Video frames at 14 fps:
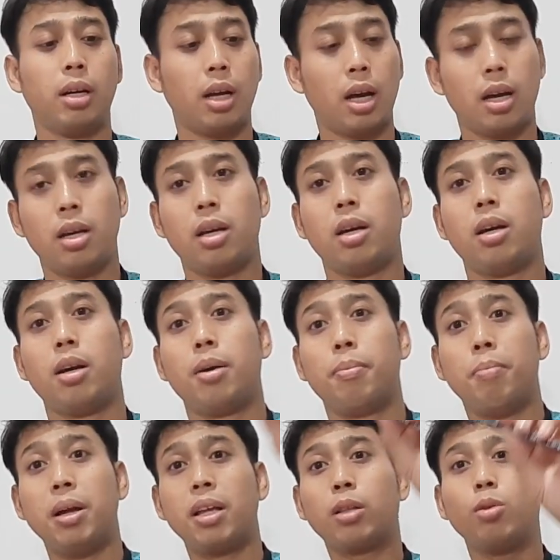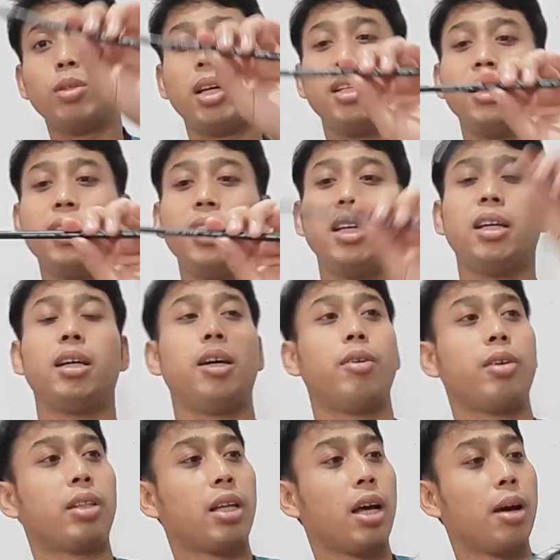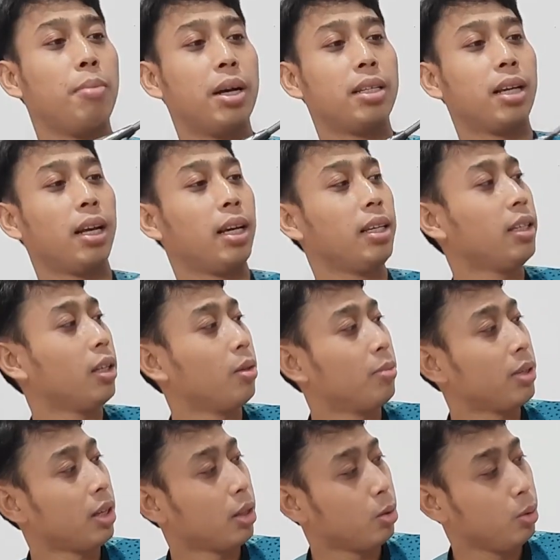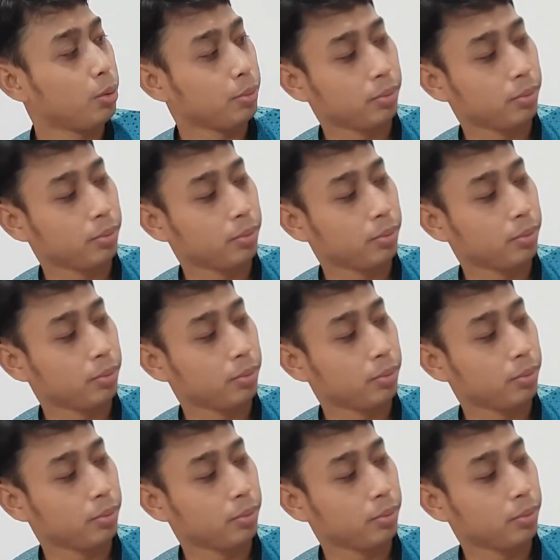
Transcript: nah banyak tulisan di sini ayo kita baca lagi satu persatu